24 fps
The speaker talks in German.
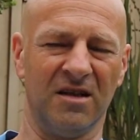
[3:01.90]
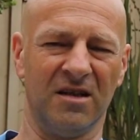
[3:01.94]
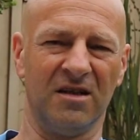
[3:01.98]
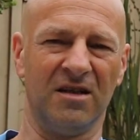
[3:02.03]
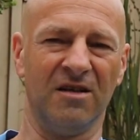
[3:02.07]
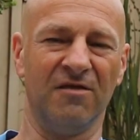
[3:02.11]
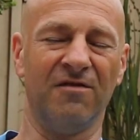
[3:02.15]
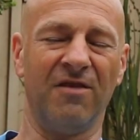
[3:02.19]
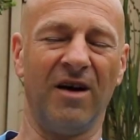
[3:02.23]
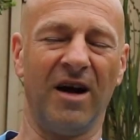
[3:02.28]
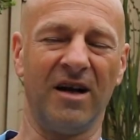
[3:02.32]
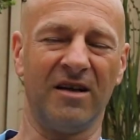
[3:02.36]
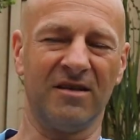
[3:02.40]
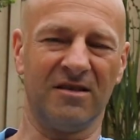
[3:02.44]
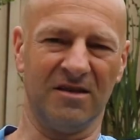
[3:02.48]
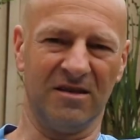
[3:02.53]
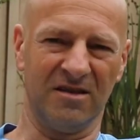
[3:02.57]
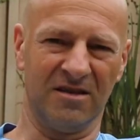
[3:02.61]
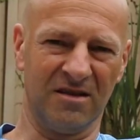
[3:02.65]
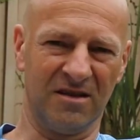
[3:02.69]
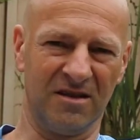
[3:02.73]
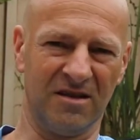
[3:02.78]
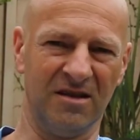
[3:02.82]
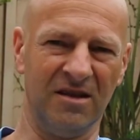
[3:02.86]

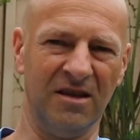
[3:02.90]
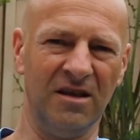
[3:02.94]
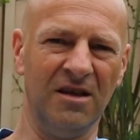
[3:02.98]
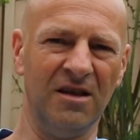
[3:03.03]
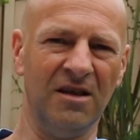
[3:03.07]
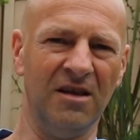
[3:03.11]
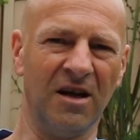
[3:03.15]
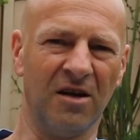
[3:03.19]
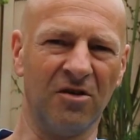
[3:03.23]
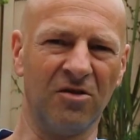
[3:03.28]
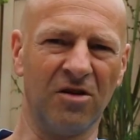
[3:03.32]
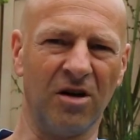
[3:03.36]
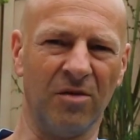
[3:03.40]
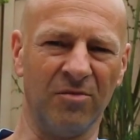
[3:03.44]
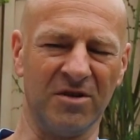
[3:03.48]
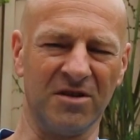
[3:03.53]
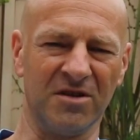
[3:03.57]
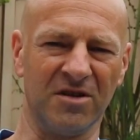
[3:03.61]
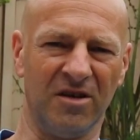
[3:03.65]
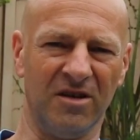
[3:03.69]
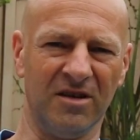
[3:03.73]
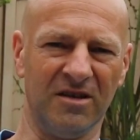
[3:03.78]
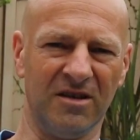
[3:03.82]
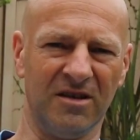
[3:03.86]
gewartet, die dann kommen
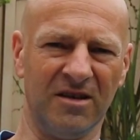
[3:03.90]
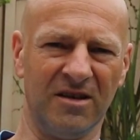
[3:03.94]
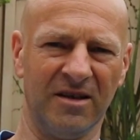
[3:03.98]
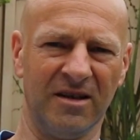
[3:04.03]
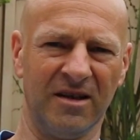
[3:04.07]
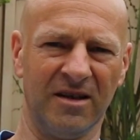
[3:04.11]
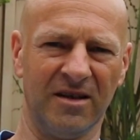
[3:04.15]
sollten.